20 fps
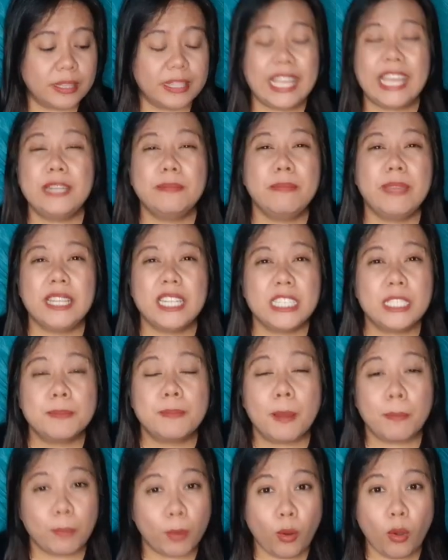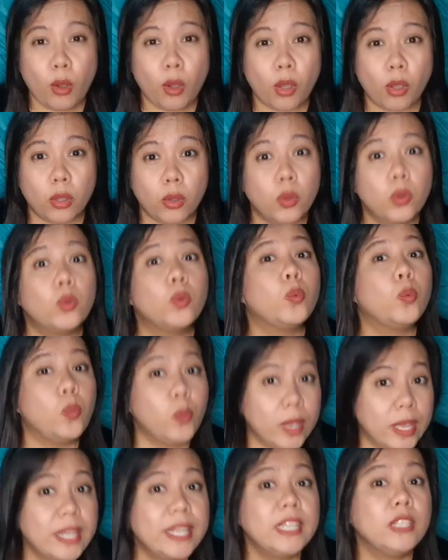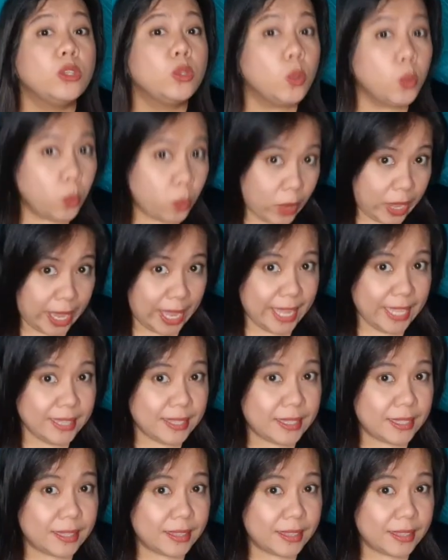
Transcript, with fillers: 10 minutes pa po. Willing to wait?